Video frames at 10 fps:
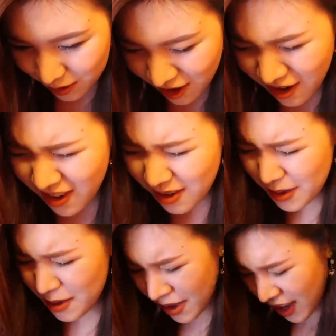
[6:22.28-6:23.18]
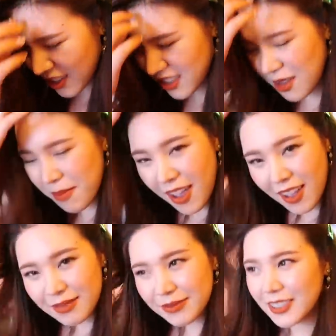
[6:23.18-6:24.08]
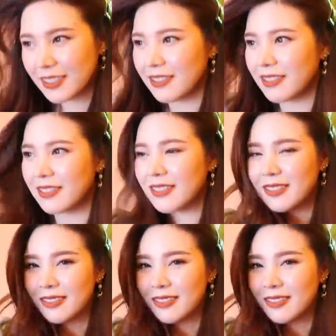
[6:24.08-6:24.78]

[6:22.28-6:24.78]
ยค่ะไม่มันใช่ไหมไม่เลยค่ะ